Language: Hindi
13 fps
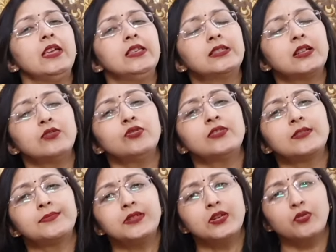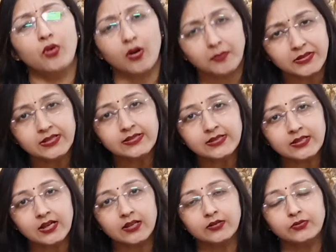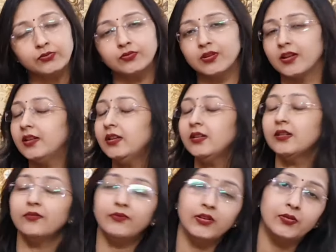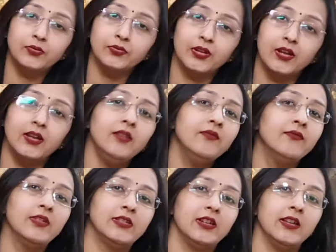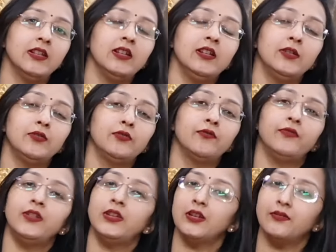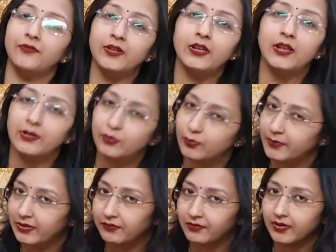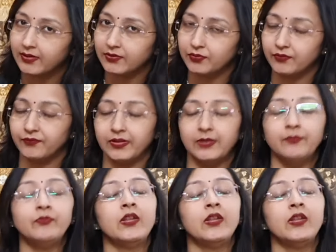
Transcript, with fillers: इसका जो सबसे कॉमनेस्ट कारण होता है वह होता है वेजाइनल एट्रोफी या फिर एंडोमेट्रियल एट्रोफी